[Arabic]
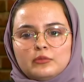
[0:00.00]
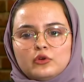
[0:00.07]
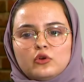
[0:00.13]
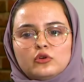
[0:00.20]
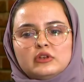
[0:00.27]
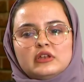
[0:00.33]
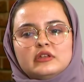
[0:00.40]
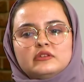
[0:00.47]

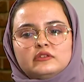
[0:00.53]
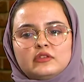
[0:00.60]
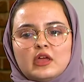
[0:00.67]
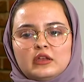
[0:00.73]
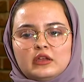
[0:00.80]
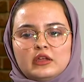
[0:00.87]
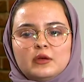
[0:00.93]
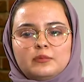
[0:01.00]
لها
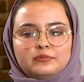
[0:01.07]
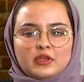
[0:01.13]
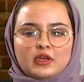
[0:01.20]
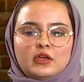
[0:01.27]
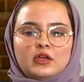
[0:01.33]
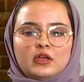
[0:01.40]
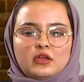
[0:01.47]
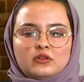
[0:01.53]
والعمل على
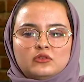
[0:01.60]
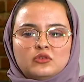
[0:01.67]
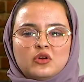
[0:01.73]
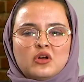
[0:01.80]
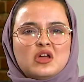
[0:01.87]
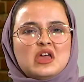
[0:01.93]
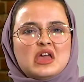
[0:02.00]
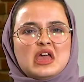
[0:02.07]
معالجتها